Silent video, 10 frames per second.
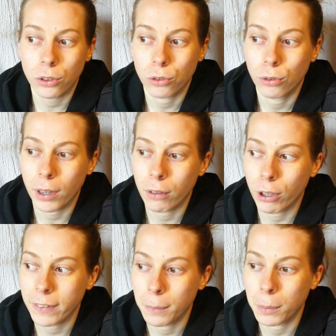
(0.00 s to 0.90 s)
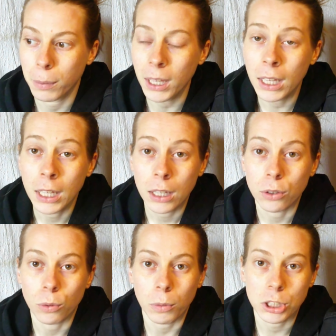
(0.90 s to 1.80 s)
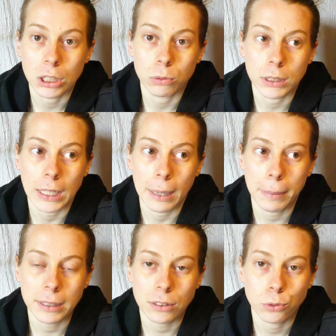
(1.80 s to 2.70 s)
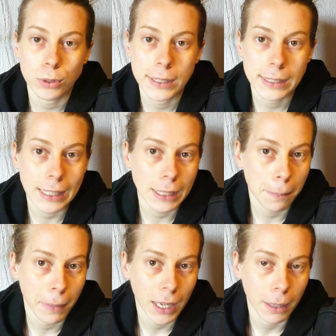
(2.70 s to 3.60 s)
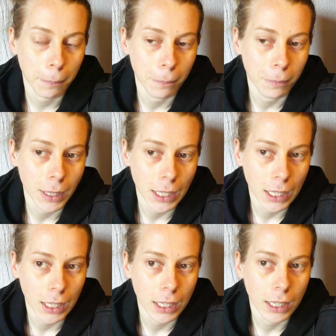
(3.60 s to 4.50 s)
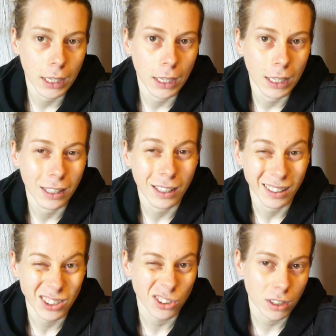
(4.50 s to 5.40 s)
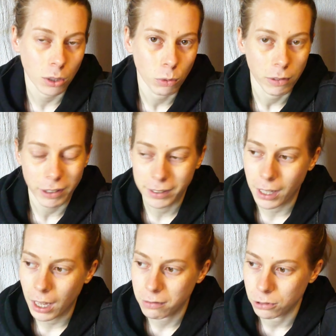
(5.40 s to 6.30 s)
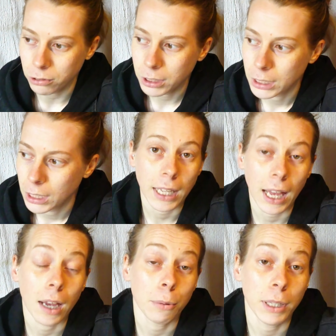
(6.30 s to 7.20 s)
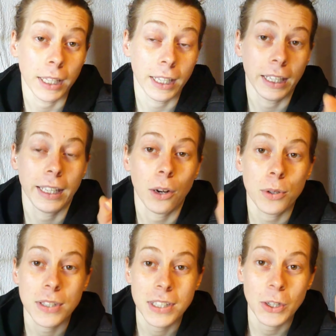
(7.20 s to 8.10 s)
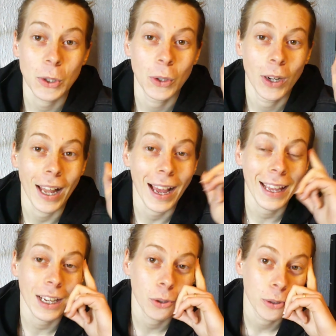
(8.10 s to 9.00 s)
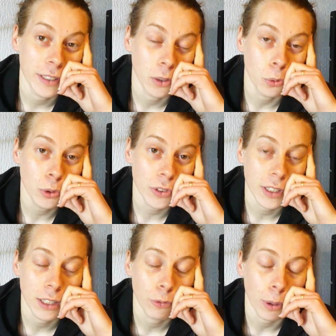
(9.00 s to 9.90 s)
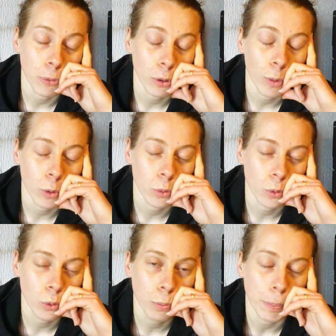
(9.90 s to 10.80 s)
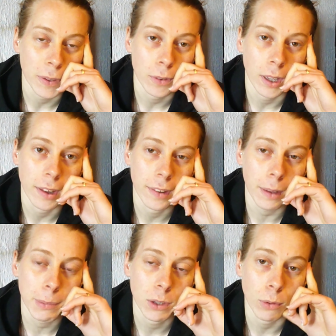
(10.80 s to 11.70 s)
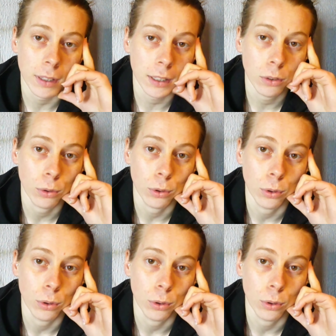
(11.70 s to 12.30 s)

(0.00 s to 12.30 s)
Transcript: devrait avoir ses bébés. Donc moi, j'ai compté à partir du 5 mai, mais il y a des chances qu'elle nous les fasse avant. Ah oui, et il y a aussi euh, la haie côté route qu'il faut absolument qu'on coupe parce qu'il y a des arbres qui sont en train de,